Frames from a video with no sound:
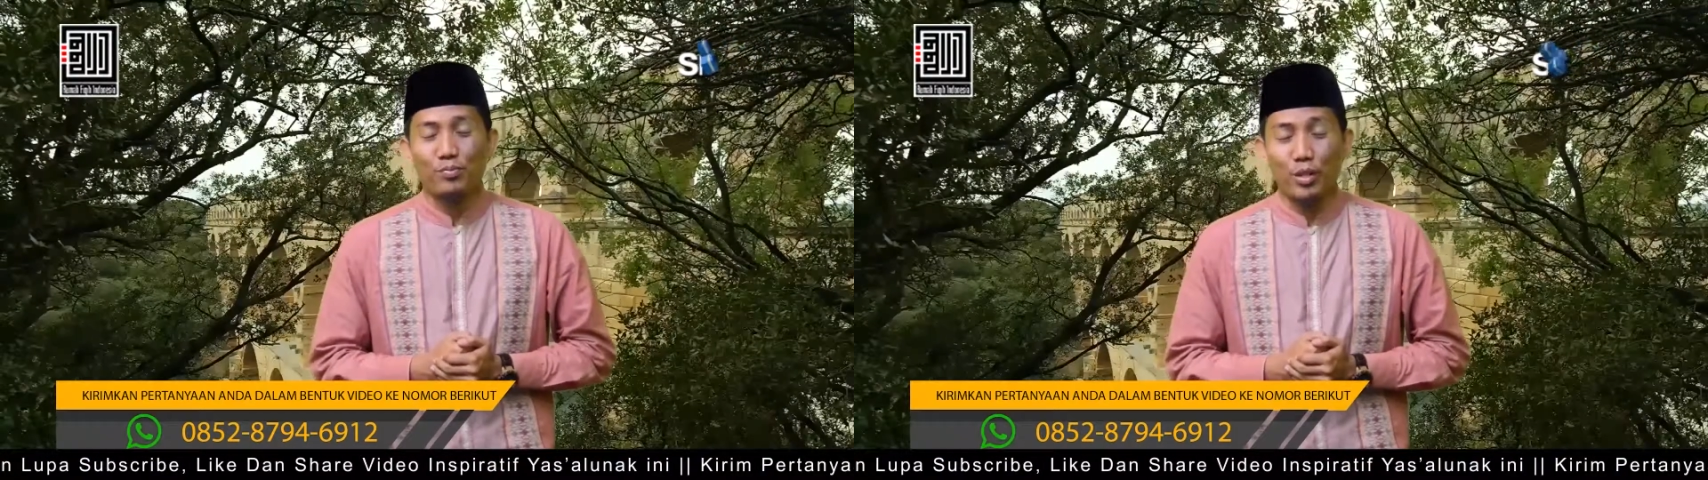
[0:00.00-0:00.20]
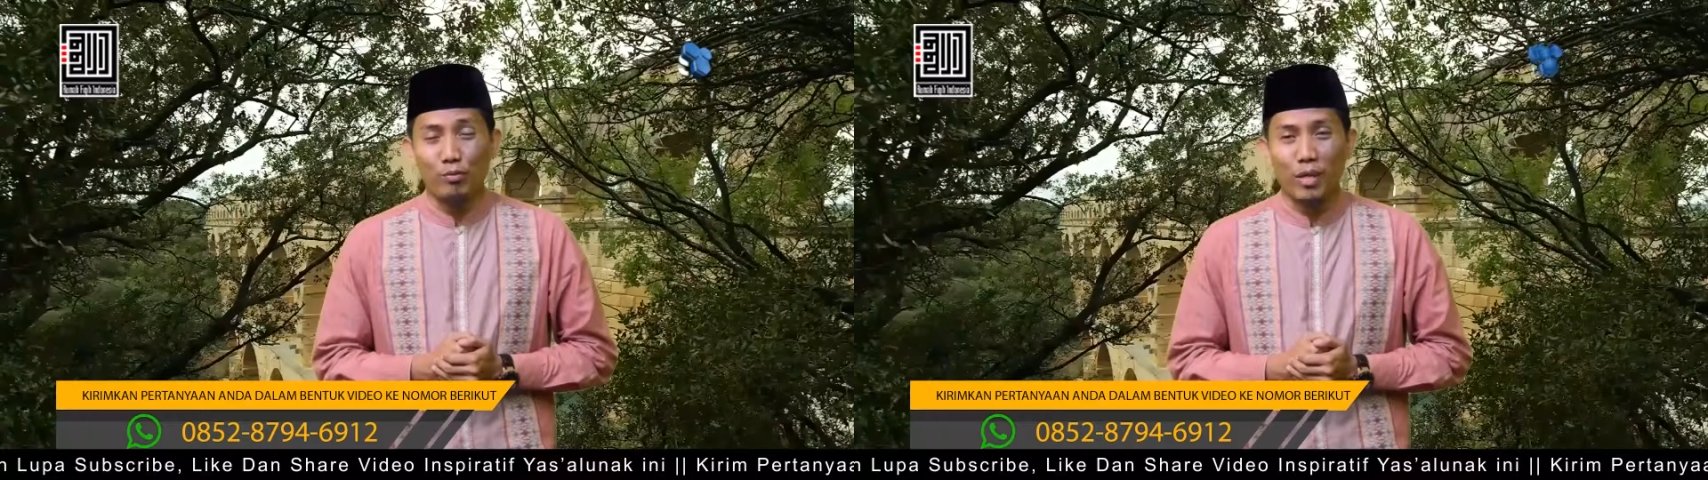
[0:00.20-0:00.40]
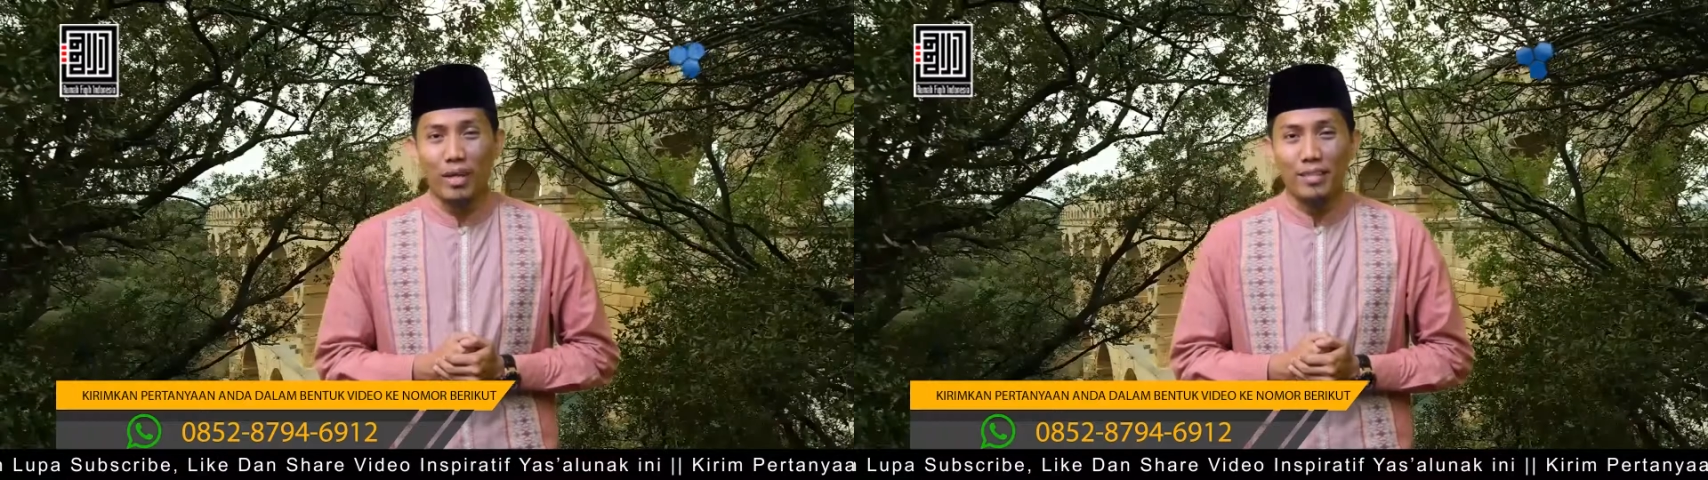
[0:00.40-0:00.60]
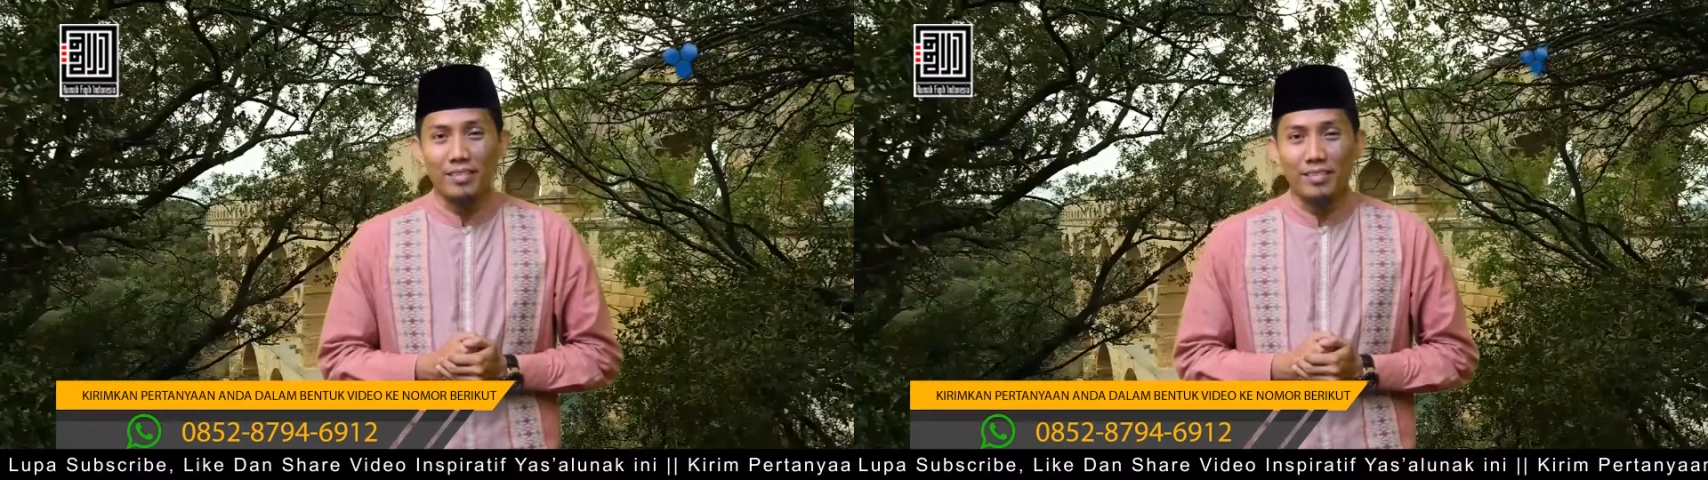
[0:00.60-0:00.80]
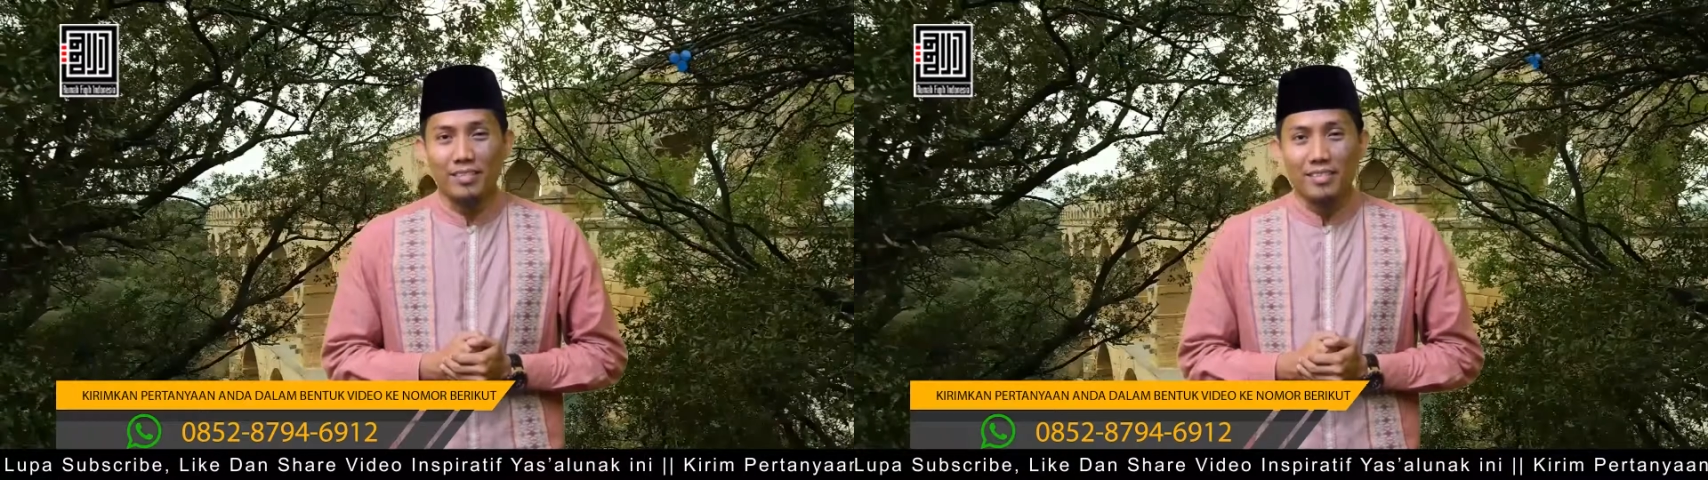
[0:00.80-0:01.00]
mudah-mudahan
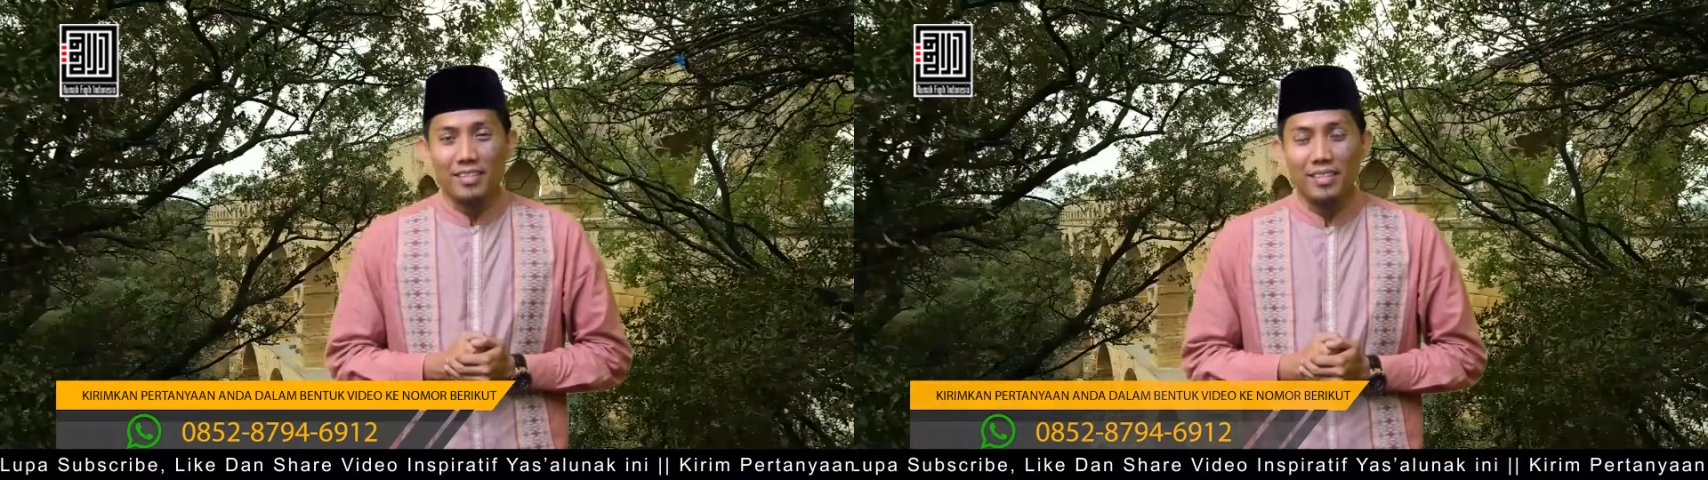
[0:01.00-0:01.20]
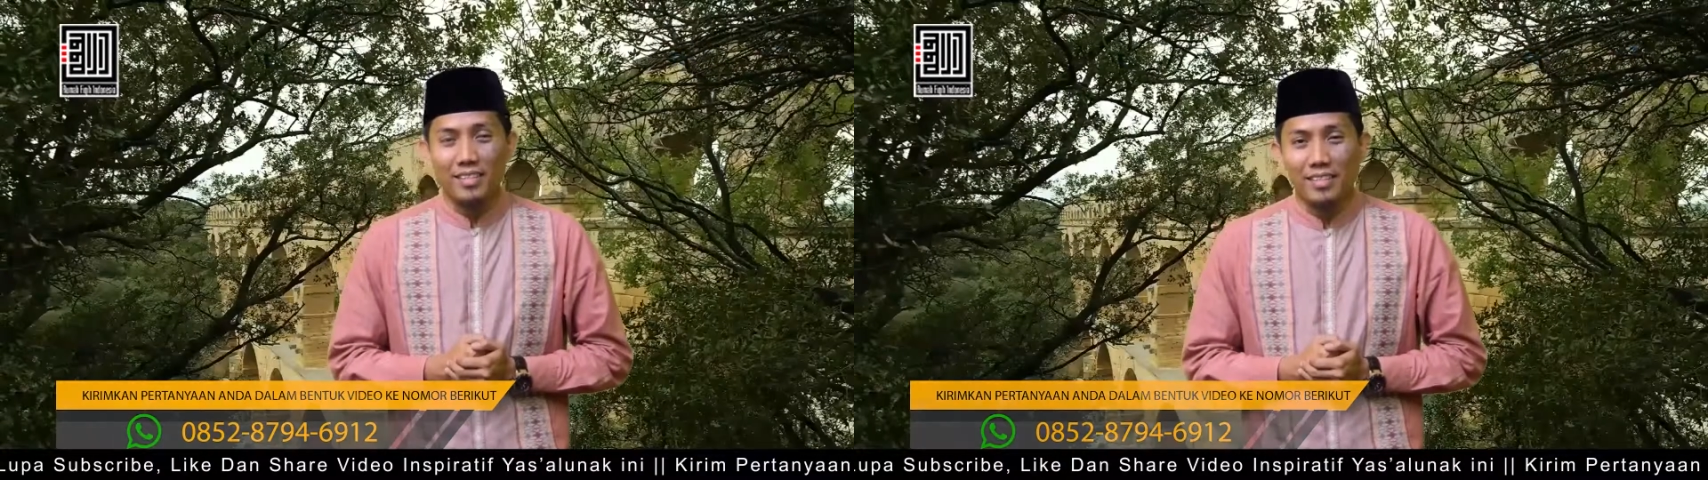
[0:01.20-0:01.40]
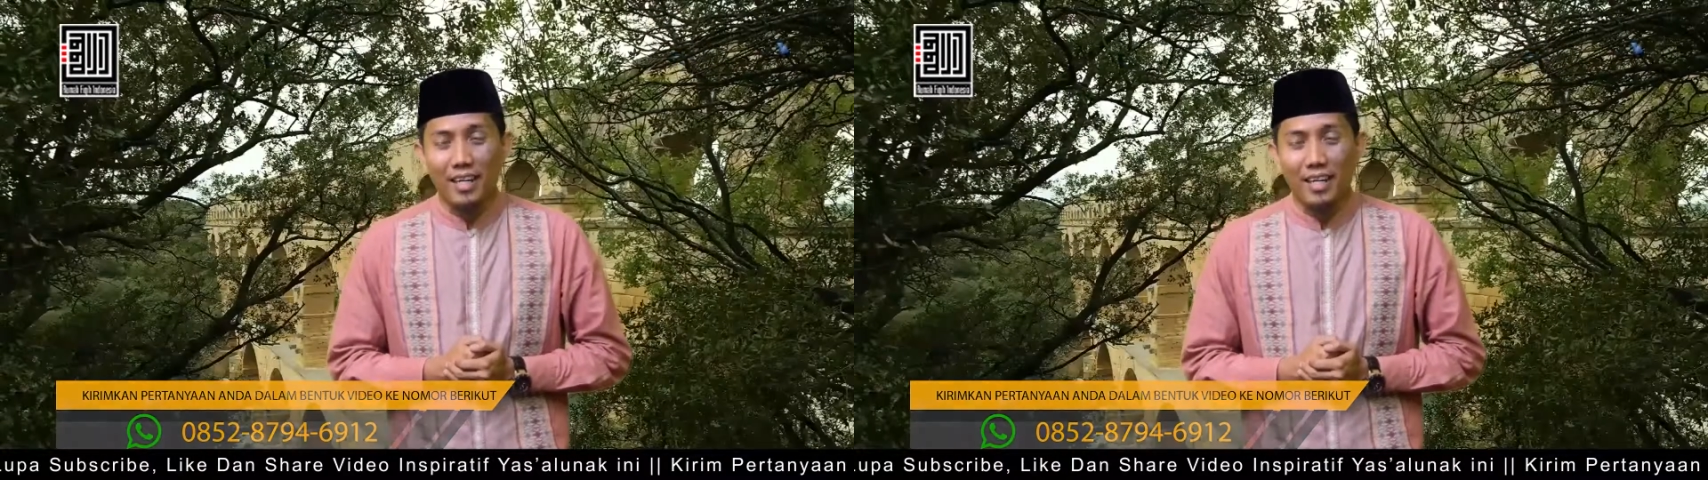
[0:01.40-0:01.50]
eh,